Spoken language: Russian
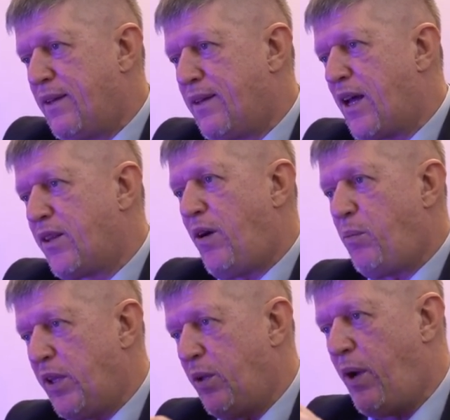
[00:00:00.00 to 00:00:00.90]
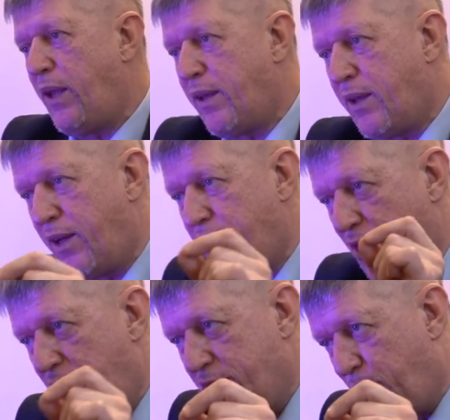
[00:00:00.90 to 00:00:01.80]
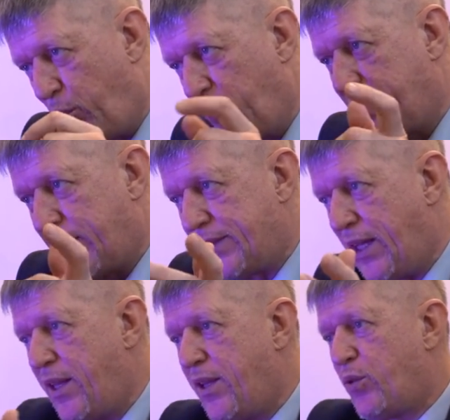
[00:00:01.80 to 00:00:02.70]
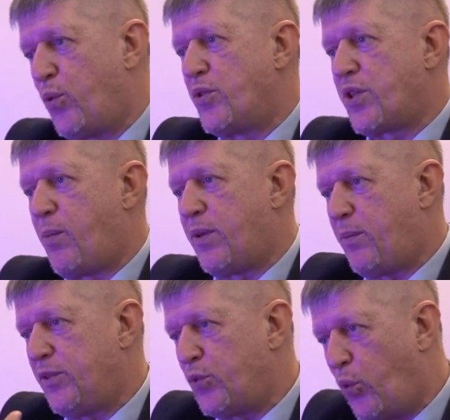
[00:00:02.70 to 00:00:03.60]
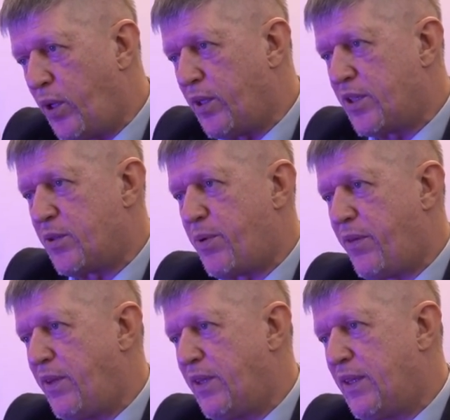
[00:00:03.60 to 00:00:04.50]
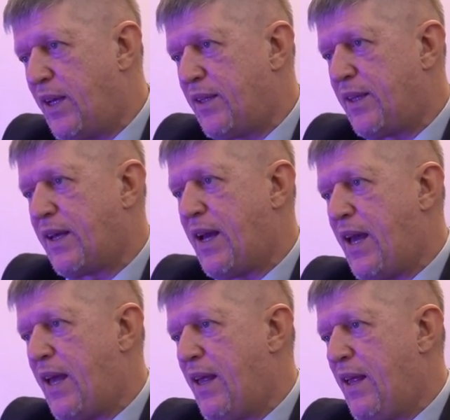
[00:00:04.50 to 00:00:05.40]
Как два математика решили заполнить расстояние точками. Там история даже проведена такая.